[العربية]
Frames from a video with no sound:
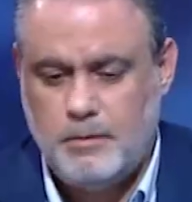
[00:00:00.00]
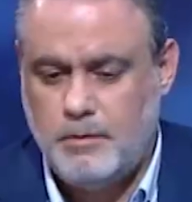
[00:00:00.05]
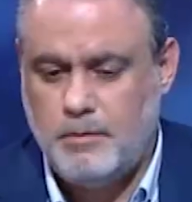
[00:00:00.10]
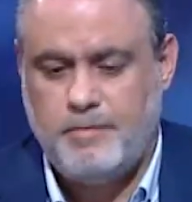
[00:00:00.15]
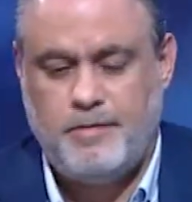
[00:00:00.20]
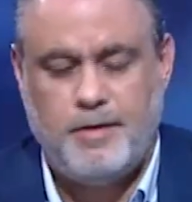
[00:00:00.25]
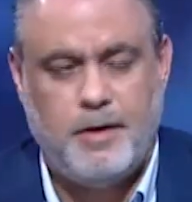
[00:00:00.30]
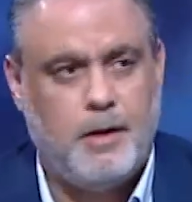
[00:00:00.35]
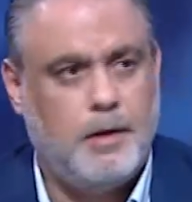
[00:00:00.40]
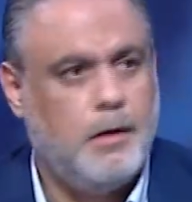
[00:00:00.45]

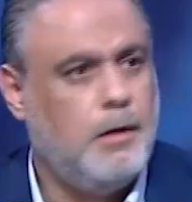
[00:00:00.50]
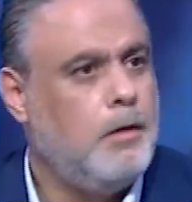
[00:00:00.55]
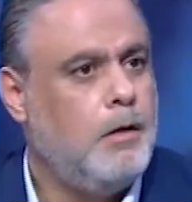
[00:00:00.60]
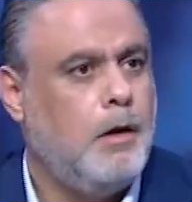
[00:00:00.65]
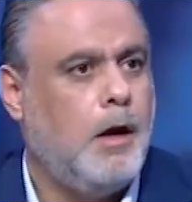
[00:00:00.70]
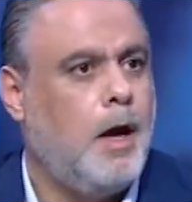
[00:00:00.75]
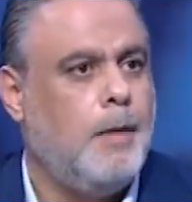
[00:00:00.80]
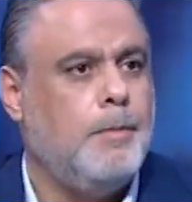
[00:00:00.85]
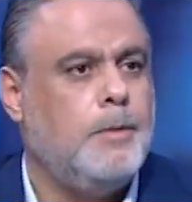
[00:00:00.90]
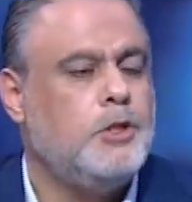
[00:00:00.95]
فعم
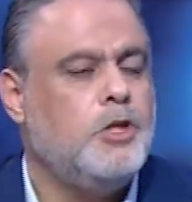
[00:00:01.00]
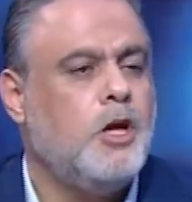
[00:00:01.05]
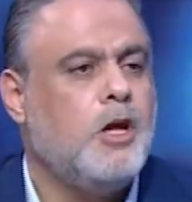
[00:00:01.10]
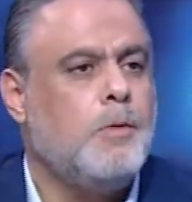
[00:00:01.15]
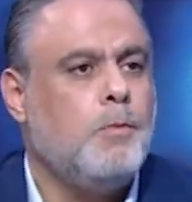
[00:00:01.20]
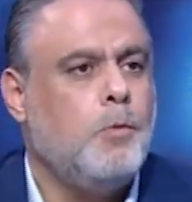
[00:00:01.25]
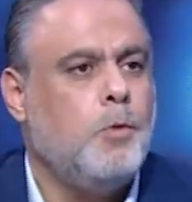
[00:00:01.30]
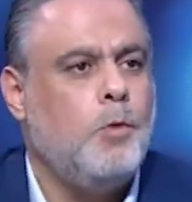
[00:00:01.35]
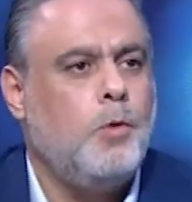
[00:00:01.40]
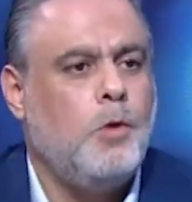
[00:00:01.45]

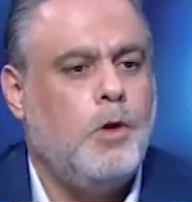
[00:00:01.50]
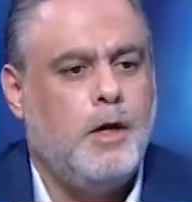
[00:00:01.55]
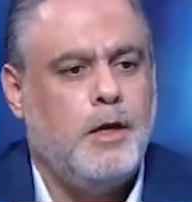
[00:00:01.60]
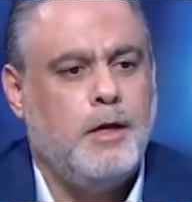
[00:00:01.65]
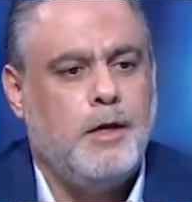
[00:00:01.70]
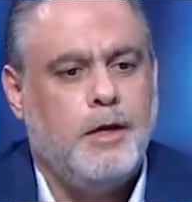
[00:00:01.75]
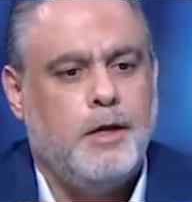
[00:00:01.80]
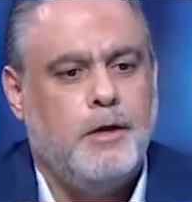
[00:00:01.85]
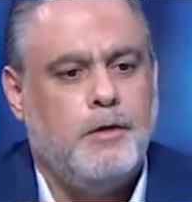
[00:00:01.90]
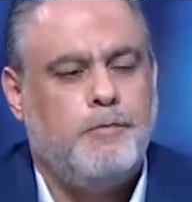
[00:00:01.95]
بيجربوا
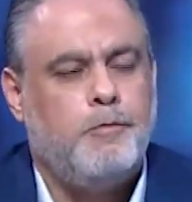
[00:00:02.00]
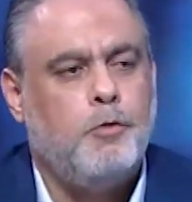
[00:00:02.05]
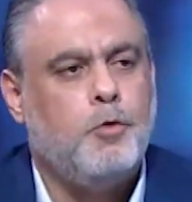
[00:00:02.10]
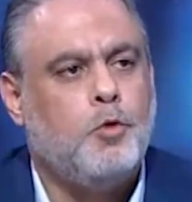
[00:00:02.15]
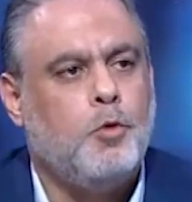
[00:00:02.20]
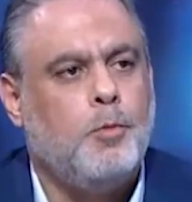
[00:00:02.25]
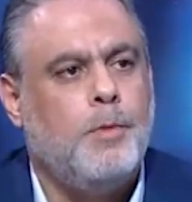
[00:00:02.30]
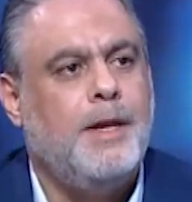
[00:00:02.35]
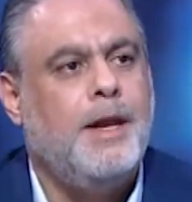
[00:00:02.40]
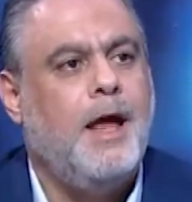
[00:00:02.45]

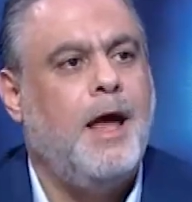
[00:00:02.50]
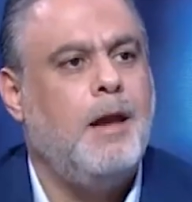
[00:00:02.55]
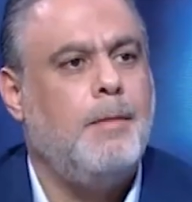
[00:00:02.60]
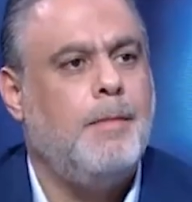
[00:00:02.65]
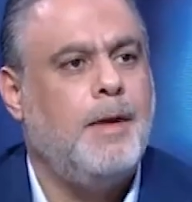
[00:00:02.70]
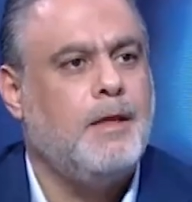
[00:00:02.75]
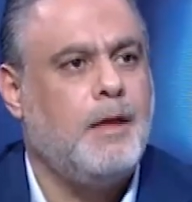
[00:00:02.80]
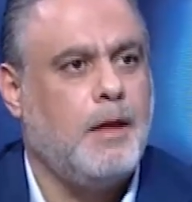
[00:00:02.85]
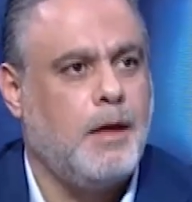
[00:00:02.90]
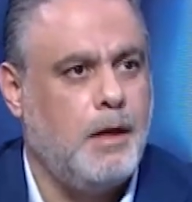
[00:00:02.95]
يفوتوا من
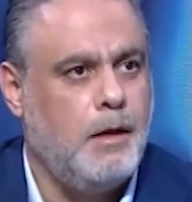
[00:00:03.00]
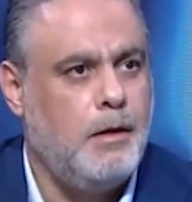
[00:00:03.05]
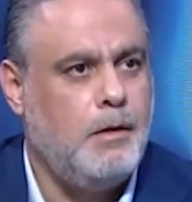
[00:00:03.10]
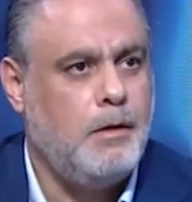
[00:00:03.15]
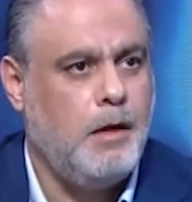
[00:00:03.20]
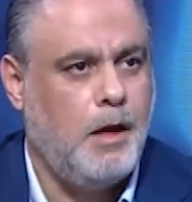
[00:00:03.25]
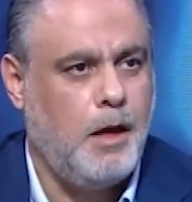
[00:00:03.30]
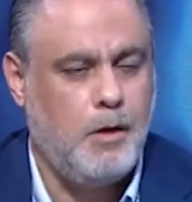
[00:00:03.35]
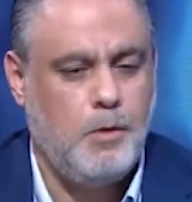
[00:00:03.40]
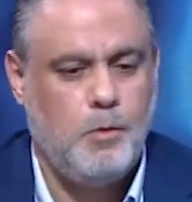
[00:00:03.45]
هالمدخل
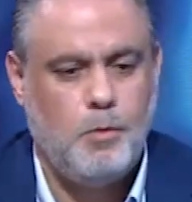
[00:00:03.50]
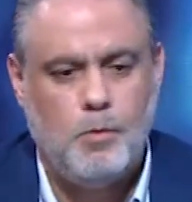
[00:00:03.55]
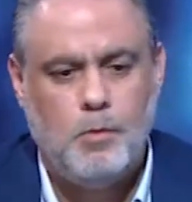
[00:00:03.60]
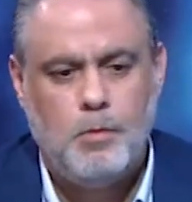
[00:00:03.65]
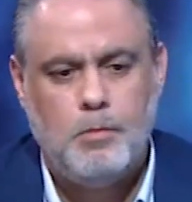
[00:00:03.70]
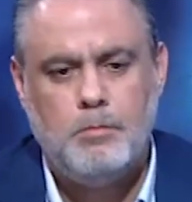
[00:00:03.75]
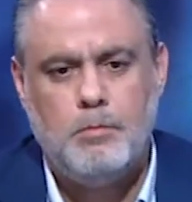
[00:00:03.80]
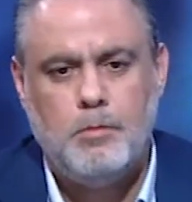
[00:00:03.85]
انه